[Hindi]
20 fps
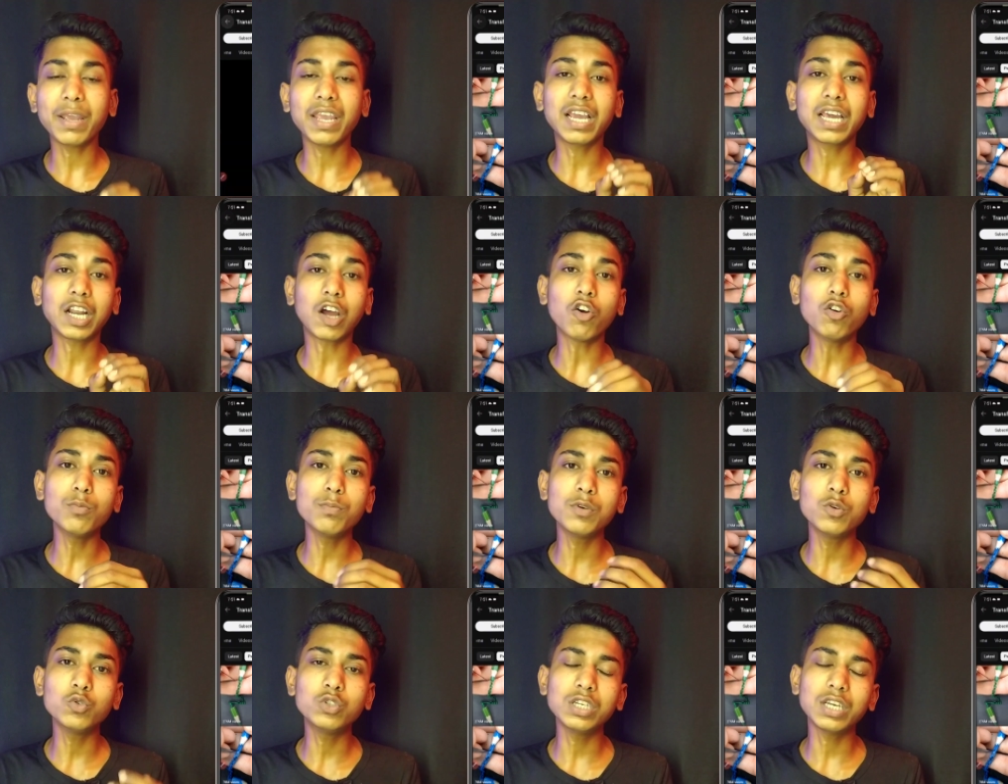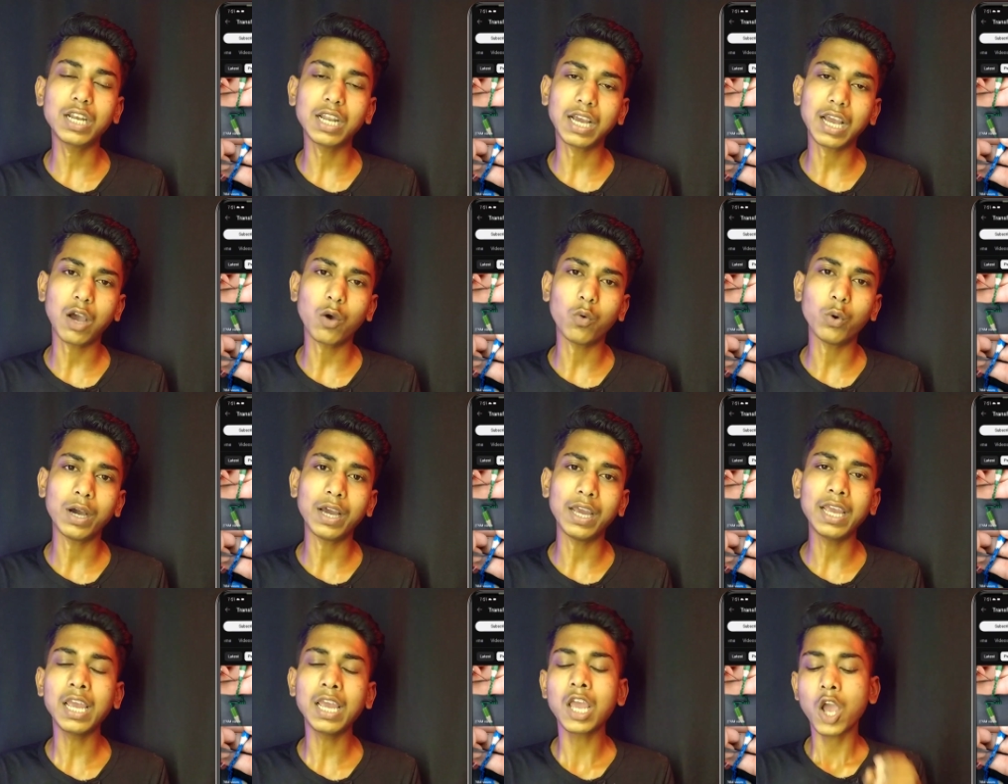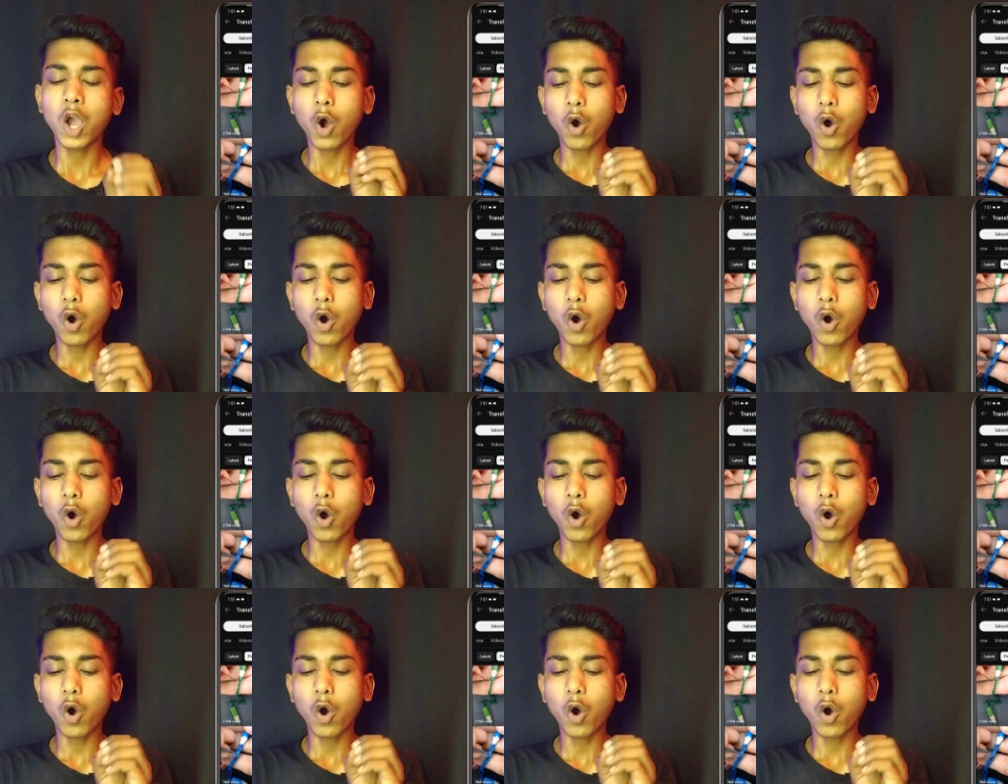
बैकग्राउंड म्यूजिक लगा हुआ है